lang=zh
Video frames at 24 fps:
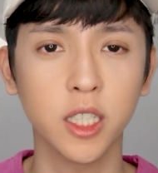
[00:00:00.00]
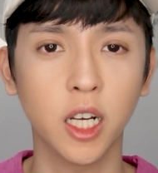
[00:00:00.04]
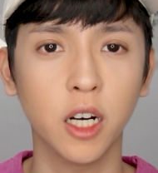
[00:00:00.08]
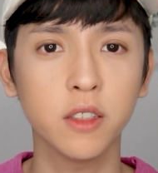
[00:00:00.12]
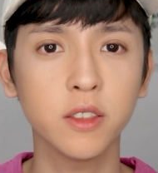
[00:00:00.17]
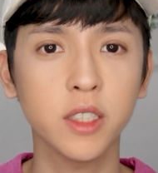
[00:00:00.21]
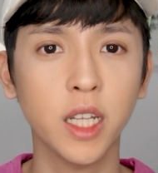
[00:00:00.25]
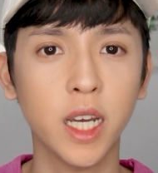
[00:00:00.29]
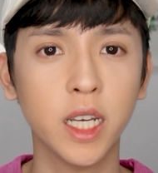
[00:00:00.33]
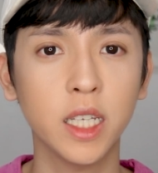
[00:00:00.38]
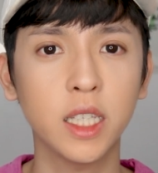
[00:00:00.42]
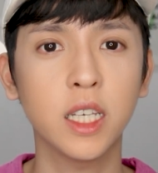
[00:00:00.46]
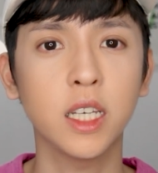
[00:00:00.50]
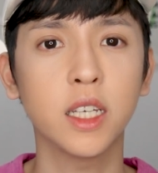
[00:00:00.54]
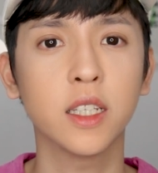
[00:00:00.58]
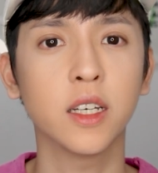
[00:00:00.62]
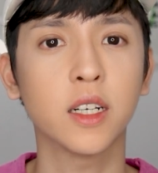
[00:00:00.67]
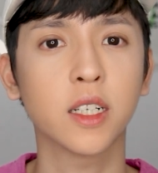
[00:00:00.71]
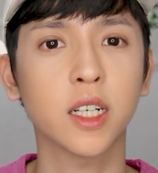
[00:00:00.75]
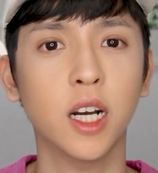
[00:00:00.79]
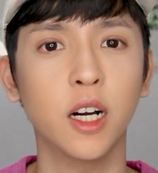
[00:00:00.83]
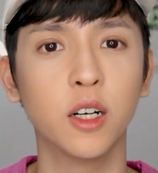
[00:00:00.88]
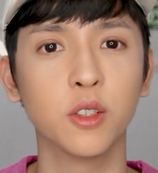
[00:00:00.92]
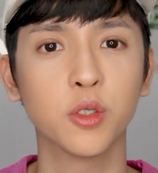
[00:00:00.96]
然后那一天
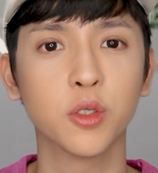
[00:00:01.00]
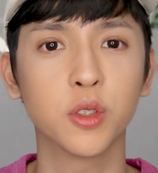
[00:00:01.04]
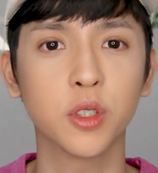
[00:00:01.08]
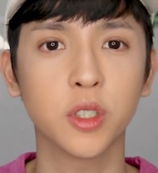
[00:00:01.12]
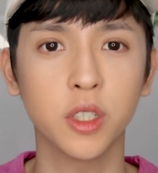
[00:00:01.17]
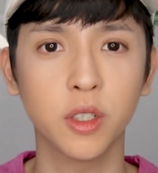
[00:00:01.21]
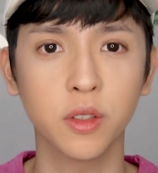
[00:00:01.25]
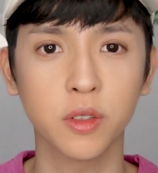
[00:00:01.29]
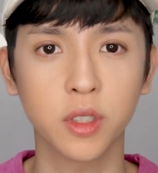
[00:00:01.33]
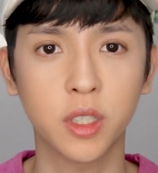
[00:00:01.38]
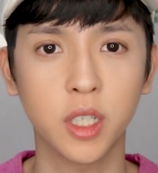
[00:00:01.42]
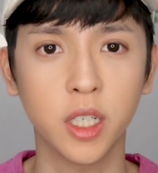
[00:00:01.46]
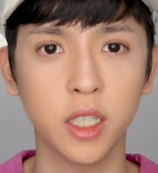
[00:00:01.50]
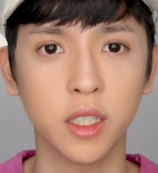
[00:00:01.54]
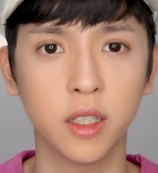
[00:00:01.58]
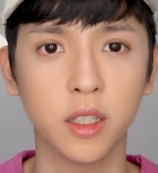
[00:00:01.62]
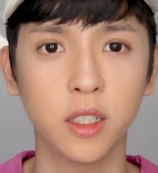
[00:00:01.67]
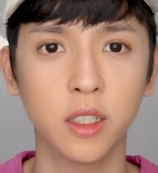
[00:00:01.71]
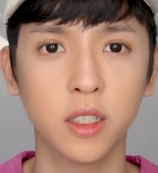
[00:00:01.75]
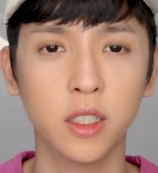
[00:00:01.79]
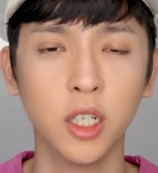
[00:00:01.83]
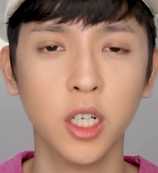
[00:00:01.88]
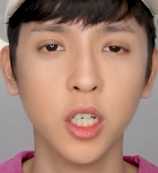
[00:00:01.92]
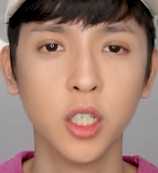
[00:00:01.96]
呢，刚好就是用听
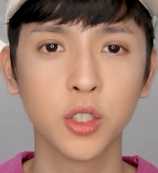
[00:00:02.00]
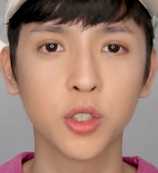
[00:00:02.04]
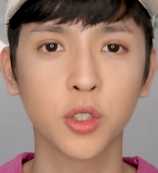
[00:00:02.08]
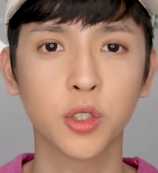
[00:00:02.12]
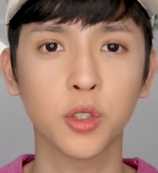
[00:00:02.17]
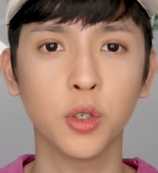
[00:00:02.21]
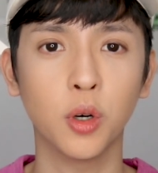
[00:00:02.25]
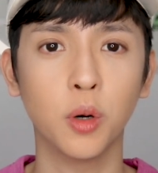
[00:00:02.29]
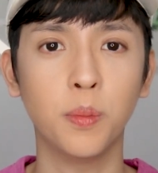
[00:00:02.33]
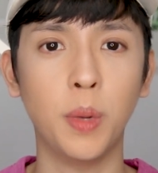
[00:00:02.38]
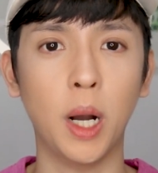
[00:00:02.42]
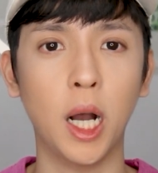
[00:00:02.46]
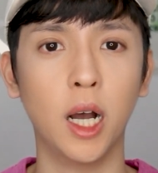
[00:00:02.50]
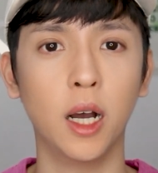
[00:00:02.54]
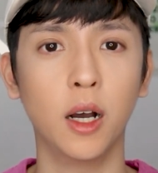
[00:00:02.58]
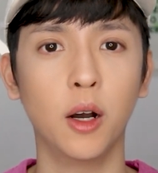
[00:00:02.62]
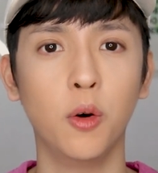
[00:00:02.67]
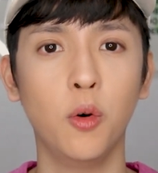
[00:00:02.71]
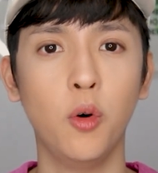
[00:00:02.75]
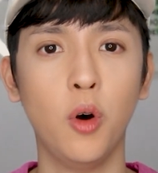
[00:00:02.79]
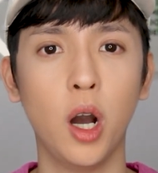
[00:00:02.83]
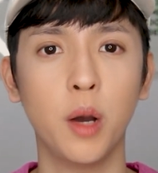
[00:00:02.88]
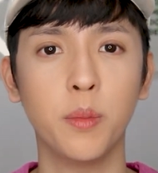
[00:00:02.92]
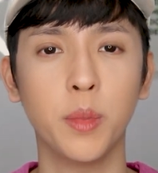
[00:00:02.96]
的，就是我把
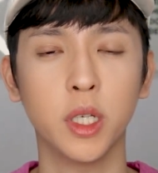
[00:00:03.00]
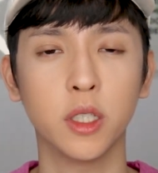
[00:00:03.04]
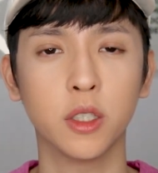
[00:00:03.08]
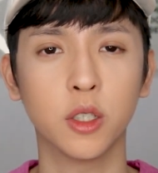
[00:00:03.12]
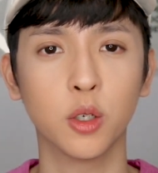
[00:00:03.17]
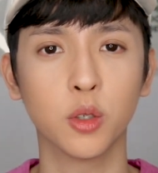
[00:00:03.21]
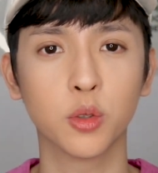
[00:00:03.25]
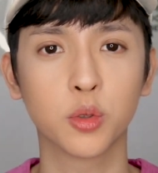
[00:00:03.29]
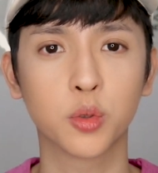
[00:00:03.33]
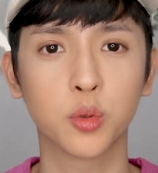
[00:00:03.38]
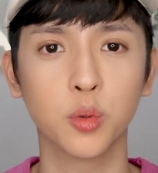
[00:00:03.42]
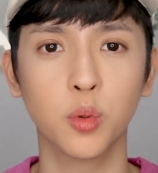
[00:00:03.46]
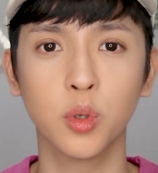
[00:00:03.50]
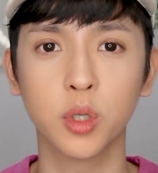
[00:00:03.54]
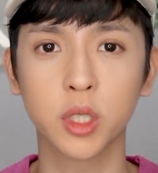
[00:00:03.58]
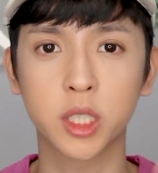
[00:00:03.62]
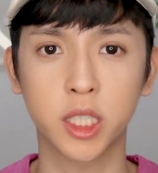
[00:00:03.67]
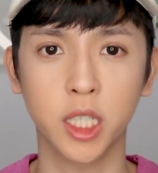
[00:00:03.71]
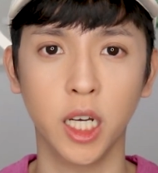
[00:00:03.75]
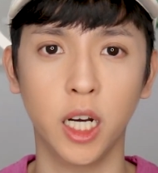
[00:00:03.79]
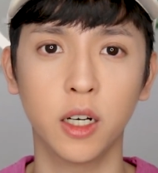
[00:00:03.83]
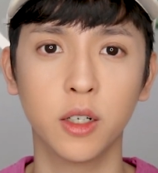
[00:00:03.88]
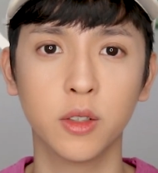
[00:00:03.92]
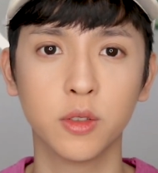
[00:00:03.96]
画面都缩
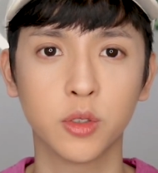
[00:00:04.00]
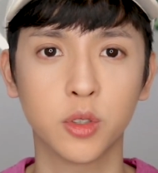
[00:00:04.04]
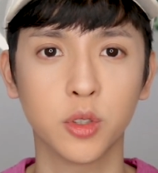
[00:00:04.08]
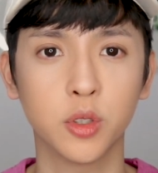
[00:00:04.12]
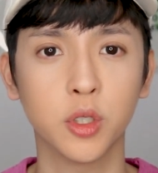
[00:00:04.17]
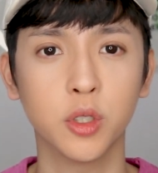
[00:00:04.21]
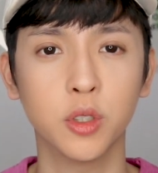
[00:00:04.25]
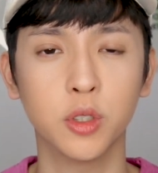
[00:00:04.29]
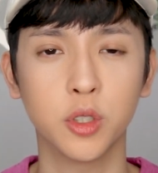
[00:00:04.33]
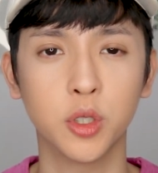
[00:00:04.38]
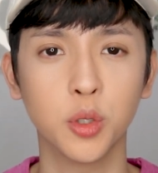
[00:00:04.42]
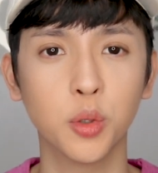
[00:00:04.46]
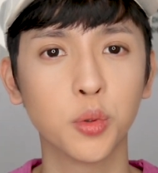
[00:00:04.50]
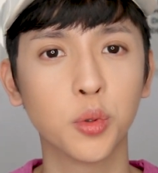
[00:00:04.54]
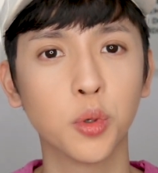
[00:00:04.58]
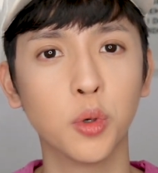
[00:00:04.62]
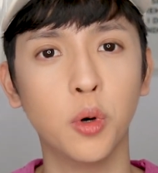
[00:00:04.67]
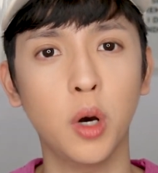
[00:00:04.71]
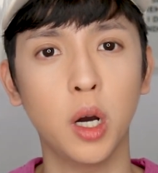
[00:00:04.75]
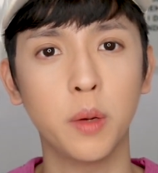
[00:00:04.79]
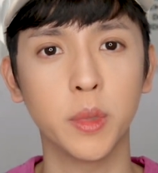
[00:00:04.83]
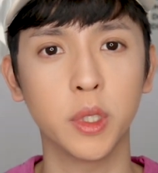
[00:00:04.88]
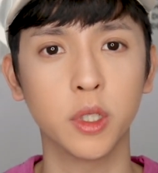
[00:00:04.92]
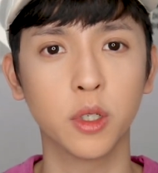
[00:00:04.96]
小，就是 YouTube
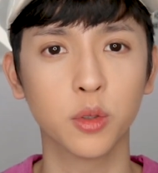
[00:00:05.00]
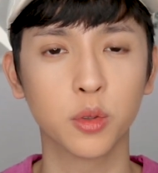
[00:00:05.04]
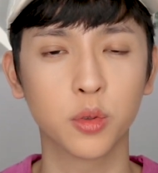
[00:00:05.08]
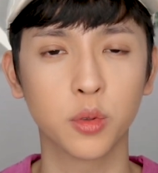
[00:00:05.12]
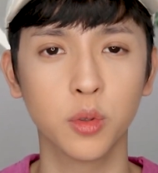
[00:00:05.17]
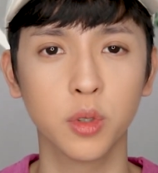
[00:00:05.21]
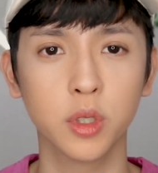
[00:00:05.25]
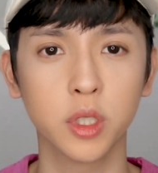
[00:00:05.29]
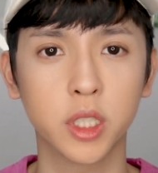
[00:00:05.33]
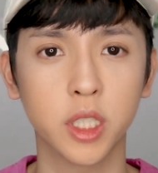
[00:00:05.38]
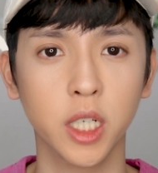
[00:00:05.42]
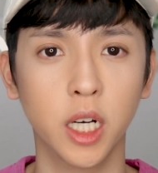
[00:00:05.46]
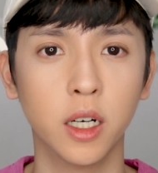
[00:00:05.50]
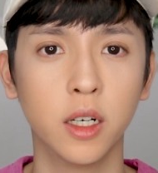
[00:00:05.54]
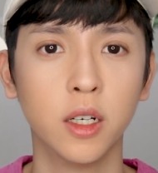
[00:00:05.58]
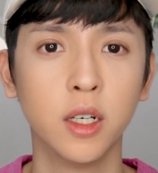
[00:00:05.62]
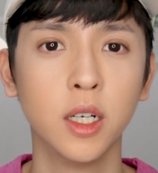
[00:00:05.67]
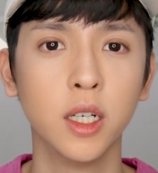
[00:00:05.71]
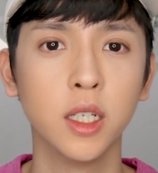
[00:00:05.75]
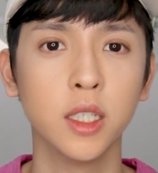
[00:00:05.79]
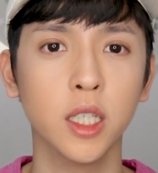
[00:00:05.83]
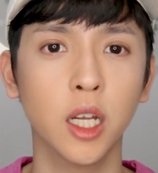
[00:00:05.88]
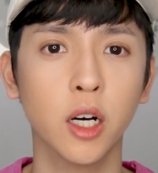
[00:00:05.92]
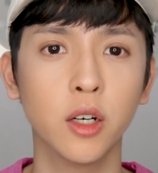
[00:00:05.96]
画面都缩小，
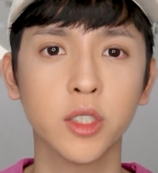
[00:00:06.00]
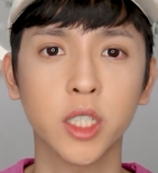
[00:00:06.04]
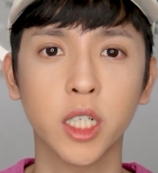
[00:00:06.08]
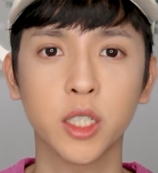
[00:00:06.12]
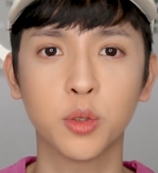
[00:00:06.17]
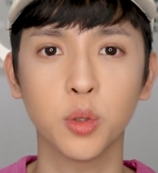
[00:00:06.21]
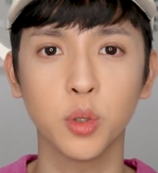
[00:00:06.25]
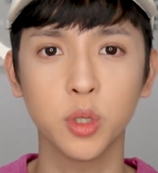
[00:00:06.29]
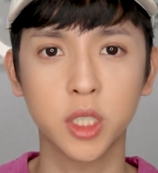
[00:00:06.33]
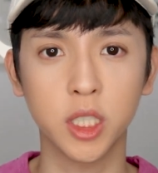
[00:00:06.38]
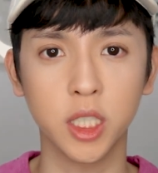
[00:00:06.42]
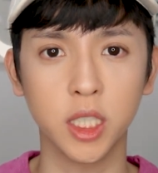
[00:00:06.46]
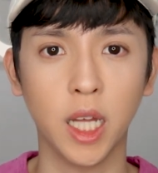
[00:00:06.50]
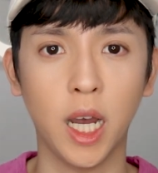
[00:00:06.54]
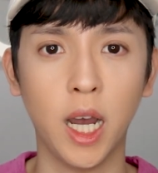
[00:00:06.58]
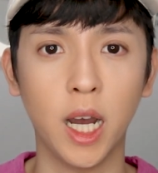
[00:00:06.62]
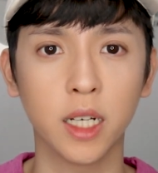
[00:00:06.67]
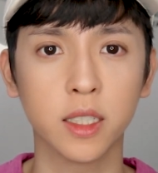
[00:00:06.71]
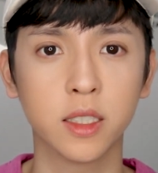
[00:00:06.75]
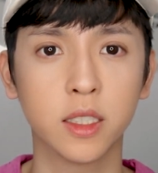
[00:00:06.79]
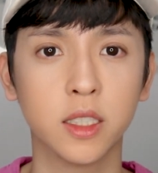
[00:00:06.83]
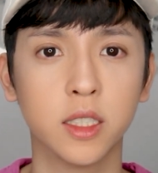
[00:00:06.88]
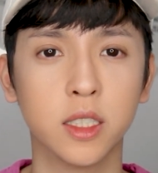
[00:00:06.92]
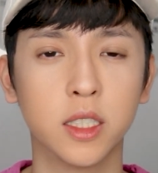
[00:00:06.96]
然后再做其他
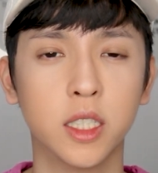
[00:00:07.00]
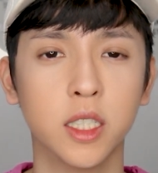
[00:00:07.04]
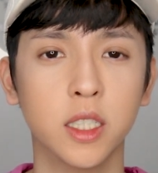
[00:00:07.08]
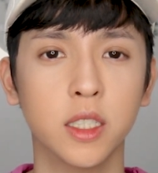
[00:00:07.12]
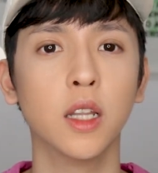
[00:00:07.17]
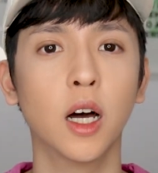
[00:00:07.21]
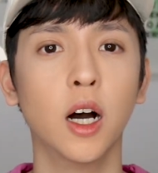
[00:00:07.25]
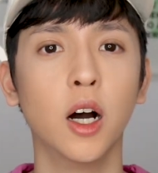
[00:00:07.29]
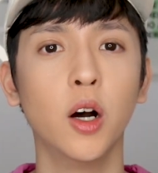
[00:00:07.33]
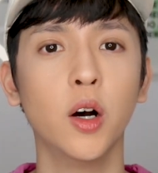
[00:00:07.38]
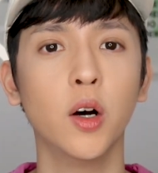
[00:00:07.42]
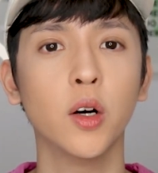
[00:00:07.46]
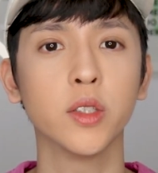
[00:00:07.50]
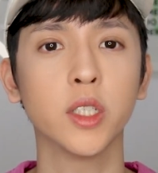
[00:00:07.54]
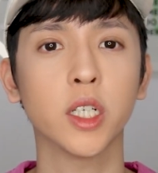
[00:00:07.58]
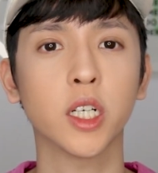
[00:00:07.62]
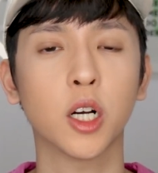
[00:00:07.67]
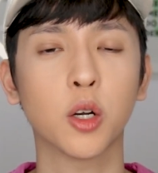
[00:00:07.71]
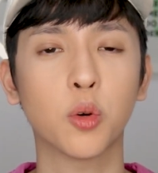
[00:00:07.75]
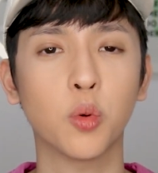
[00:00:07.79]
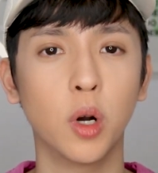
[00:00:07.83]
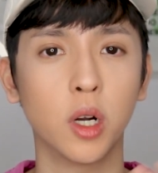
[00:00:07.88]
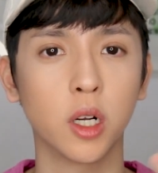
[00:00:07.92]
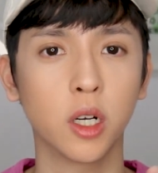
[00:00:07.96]
的事情。然后那
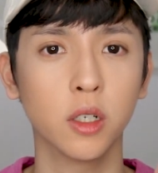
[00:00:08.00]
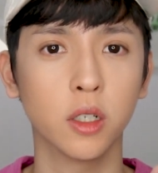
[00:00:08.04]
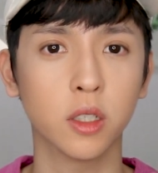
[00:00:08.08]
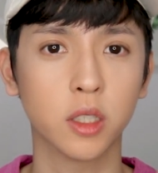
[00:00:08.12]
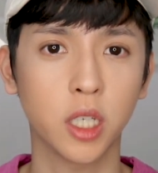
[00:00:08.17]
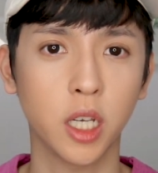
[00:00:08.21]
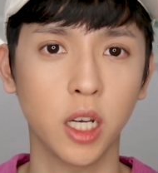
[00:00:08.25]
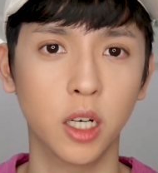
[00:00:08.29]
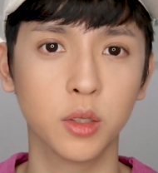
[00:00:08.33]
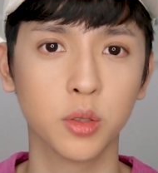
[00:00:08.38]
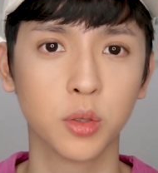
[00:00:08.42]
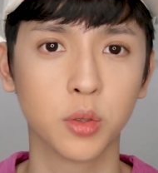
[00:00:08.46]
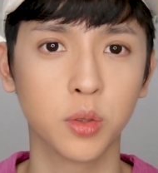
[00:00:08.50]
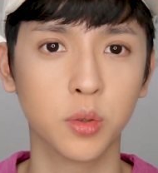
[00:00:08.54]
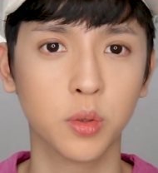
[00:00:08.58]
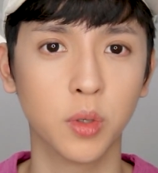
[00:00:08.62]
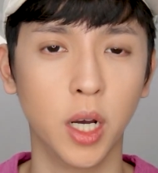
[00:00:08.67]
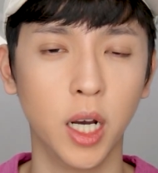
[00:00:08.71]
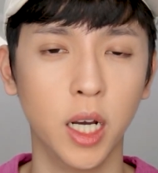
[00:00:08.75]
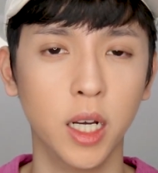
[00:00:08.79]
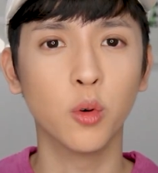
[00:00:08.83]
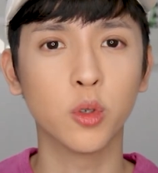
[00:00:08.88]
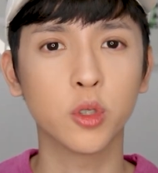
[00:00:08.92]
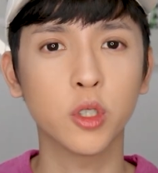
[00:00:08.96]
个广告跳出
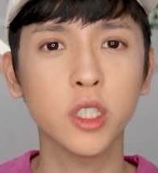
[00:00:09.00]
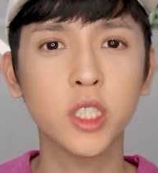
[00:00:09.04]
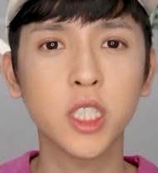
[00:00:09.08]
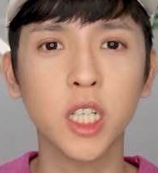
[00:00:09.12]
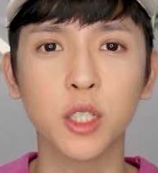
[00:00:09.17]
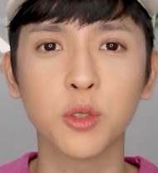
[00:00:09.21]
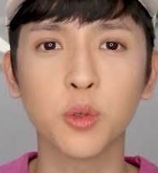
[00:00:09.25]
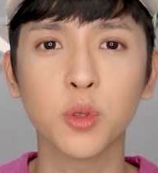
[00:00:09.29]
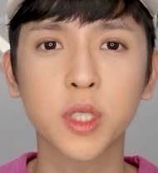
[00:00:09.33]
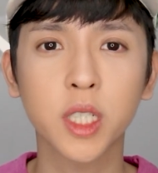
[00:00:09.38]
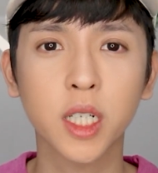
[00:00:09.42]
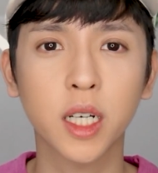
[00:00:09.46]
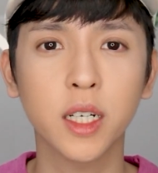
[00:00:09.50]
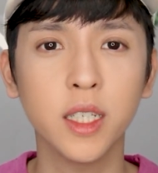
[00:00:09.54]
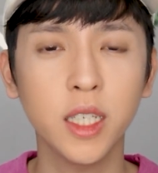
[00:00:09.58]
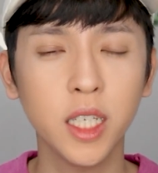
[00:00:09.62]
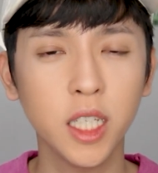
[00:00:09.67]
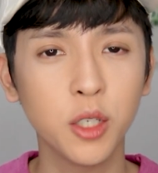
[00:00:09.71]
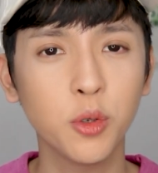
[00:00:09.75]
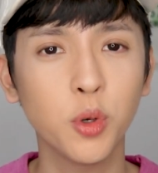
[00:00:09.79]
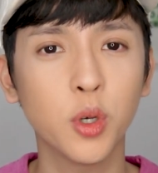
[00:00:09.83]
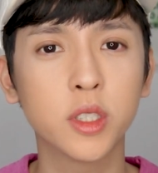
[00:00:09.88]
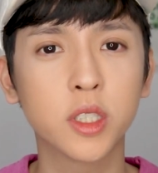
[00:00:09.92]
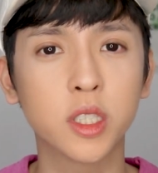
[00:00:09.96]
来，我就想说这个
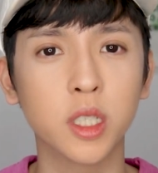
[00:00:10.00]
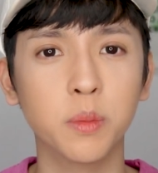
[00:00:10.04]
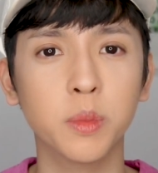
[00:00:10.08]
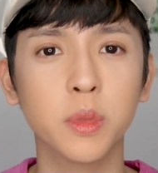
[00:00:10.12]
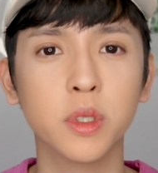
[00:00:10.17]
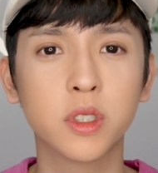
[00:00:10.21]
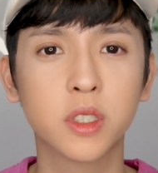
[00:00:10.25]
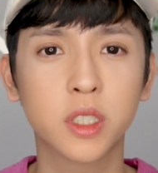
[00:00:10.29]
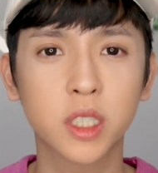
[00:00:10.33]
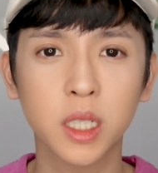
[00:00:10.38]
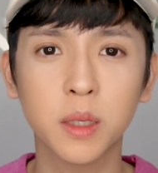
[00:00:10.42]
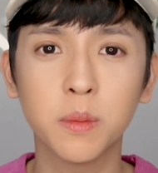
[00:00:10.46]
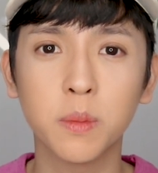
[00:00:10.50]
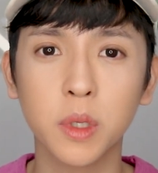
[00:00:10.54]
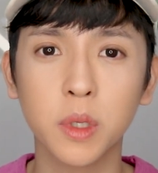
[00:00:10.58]
音乐怎么这